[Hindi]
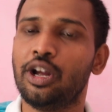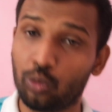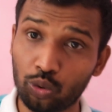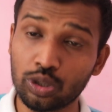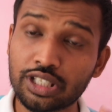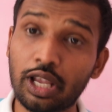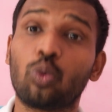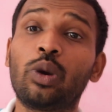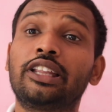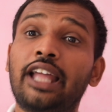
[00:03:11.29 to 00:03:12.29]
उनको
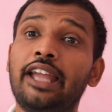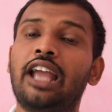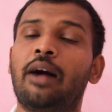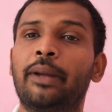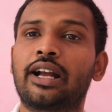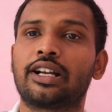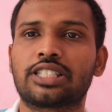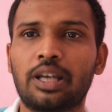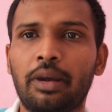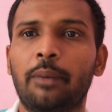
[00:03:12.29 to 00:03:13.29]
ज़रूरत है यहाँ पे
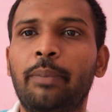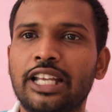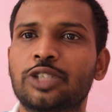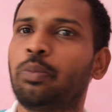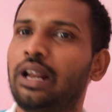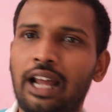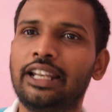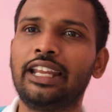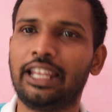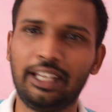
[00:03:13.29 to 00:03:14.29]
कस्टमर बेस
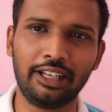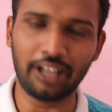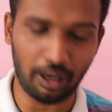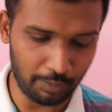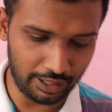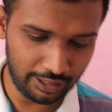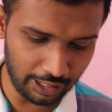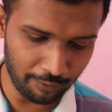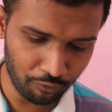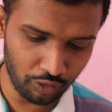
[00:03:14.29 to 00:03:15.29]
बनाने की यहाँ पे ठीक
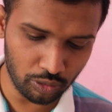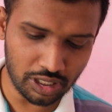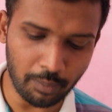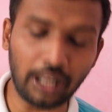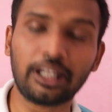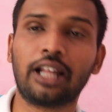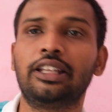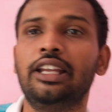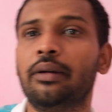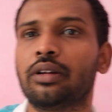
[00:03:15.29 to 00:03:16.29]
है फिर उसके बाद
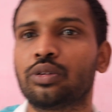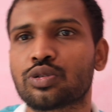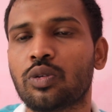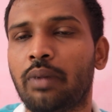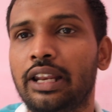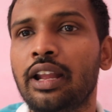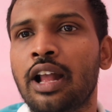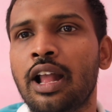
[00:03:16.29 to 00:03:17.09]
आती है दोस्तों बारी